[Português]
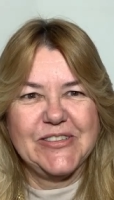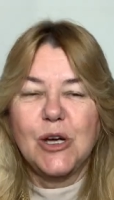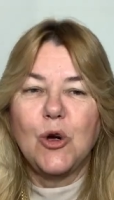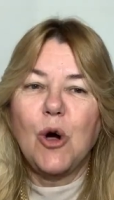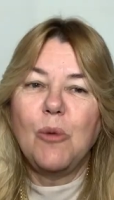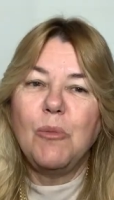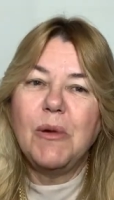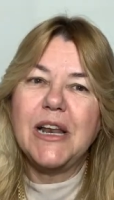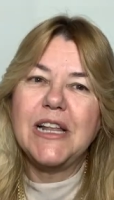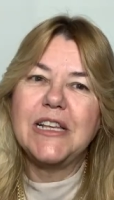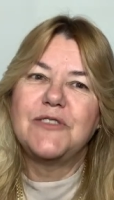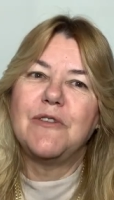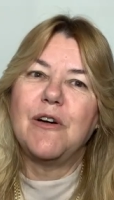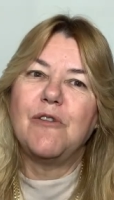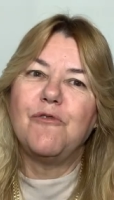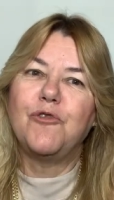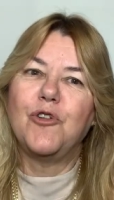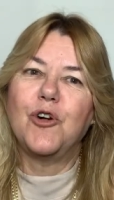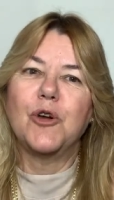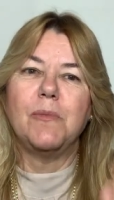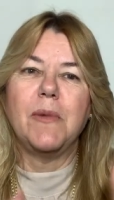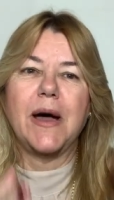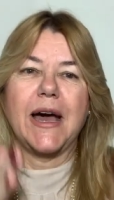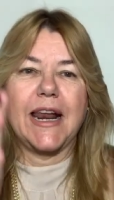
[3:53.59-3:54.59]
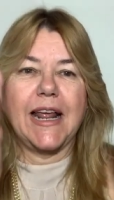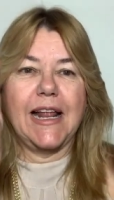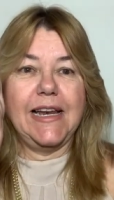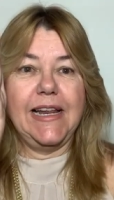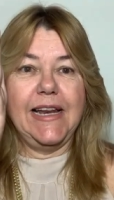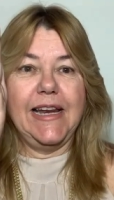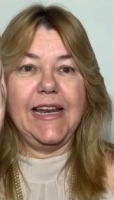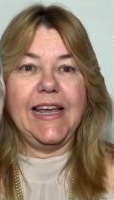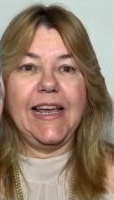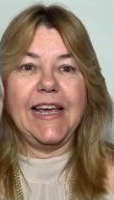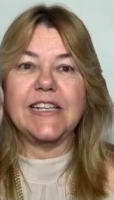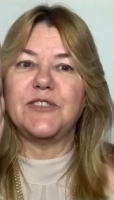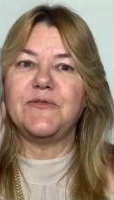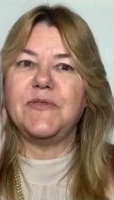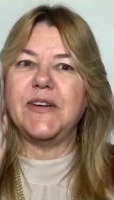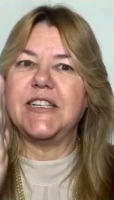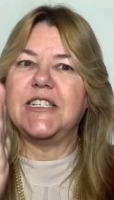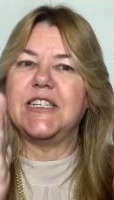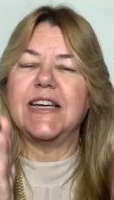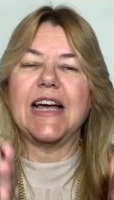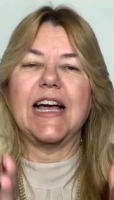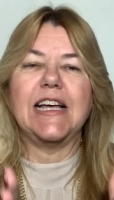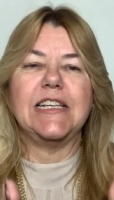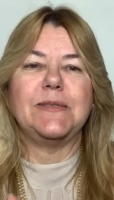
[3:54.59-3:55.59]
Como elas vão formar ali linhas
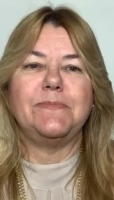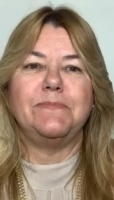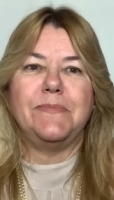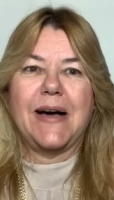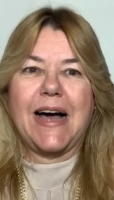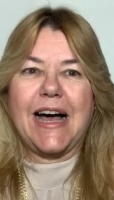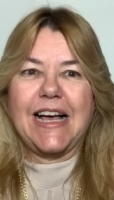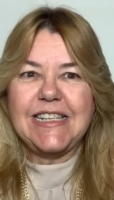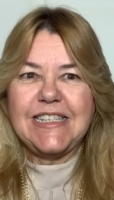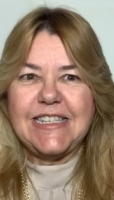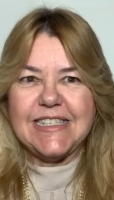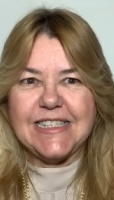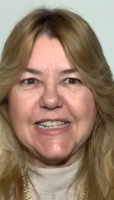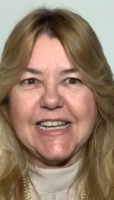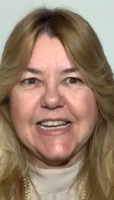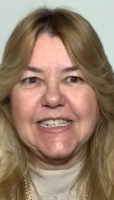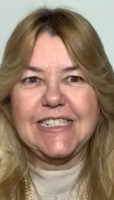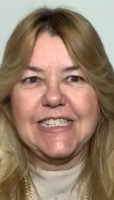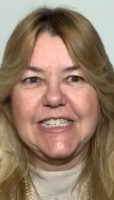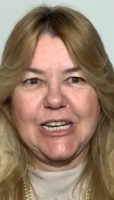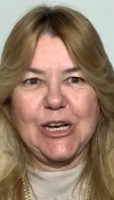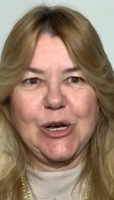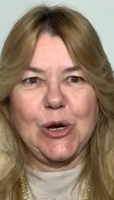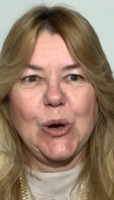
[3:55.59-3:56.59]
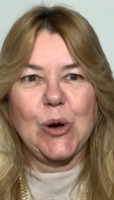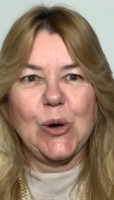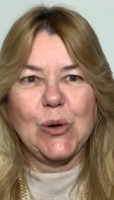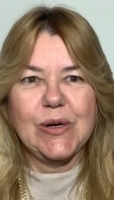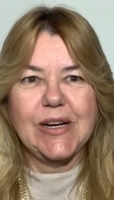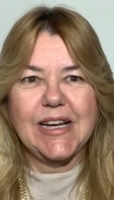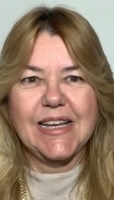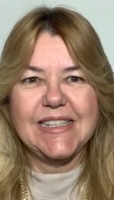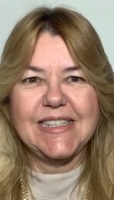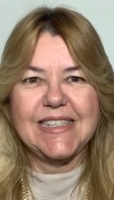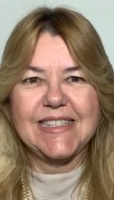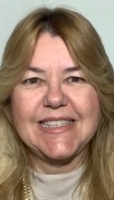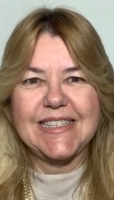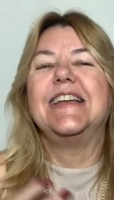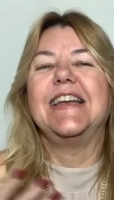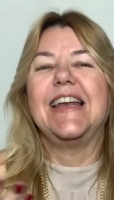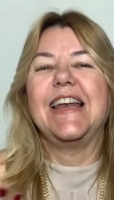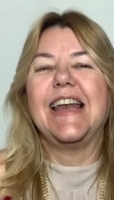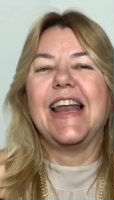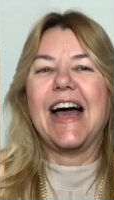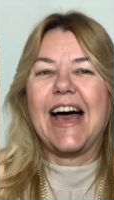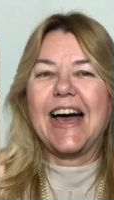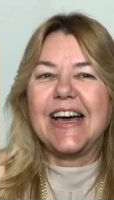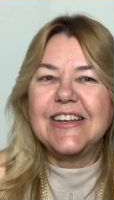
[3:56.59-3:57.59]
verticais bastante longas,
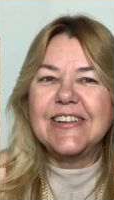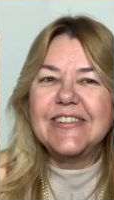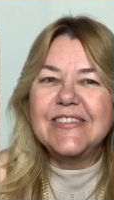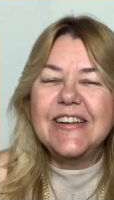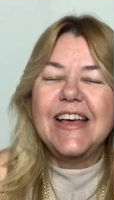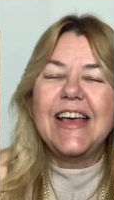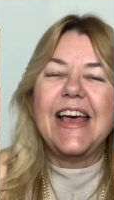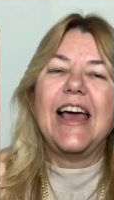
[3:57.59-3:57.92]
claro,